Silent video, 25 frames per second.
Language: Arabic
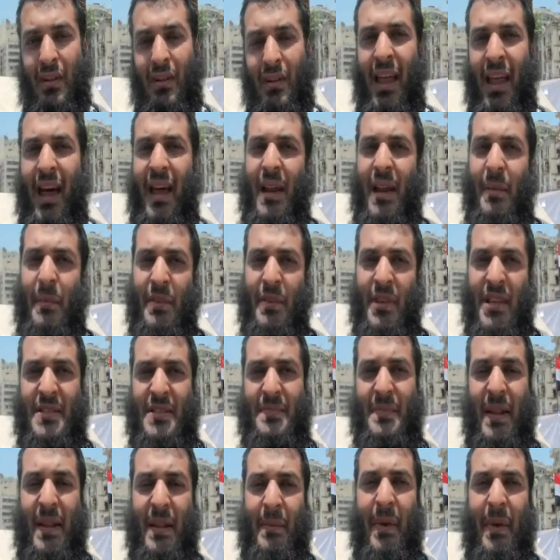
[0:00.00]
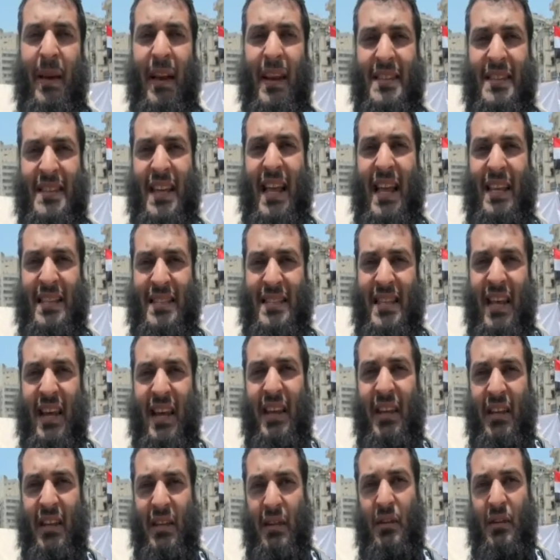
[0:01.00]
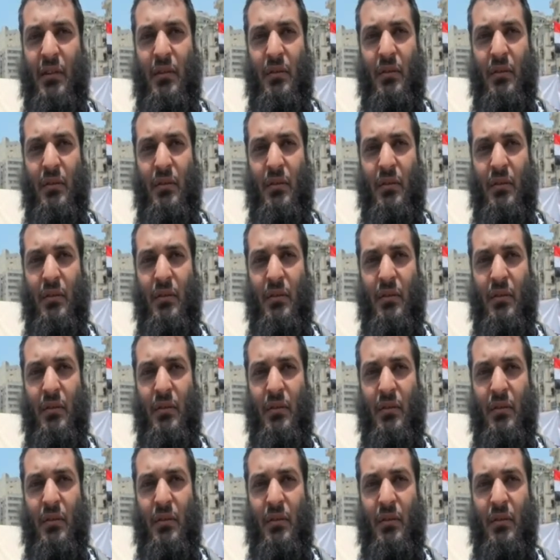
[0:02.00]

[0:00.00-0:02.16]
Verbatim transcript: لا انا بالنسبه للمجلس العسكري